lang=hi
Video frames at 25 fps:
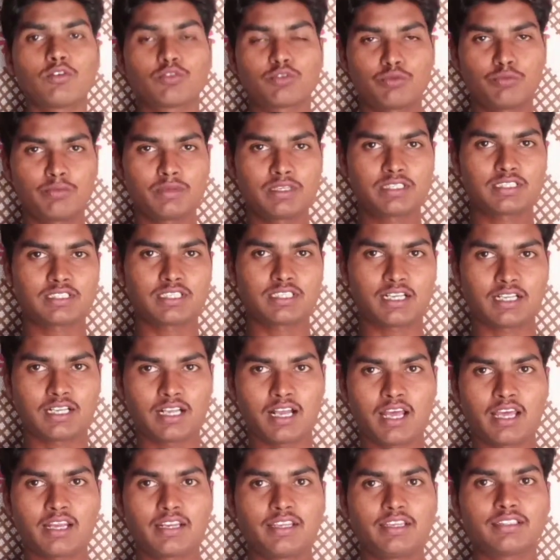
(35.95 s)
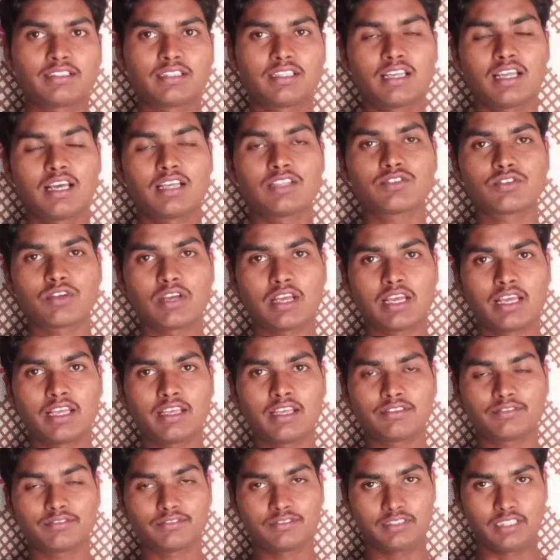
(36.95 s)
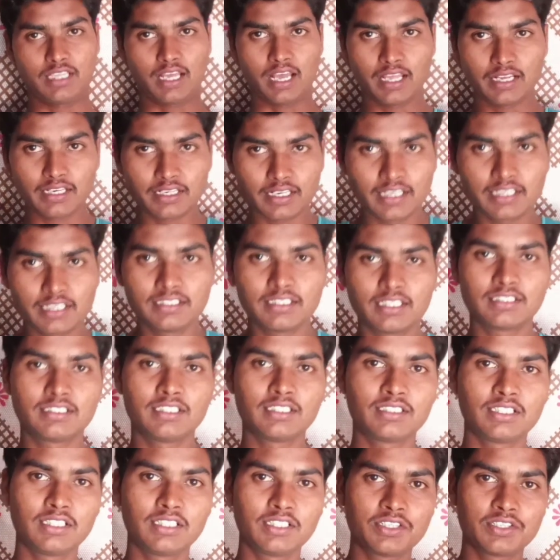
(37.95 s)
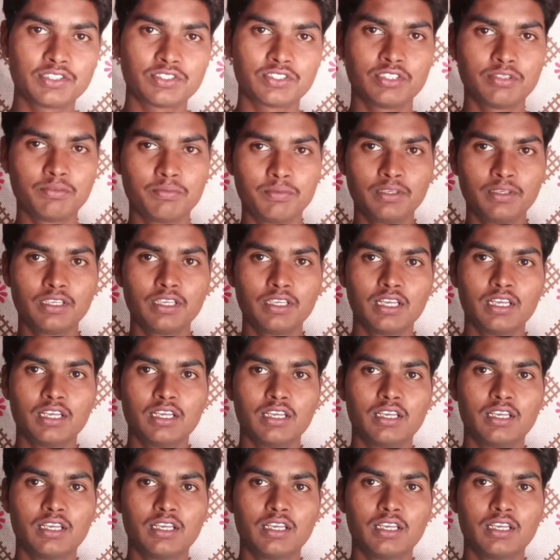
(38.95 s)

उसमें सरकार इतना जो है ध्यान नहीं देती थी किसी भी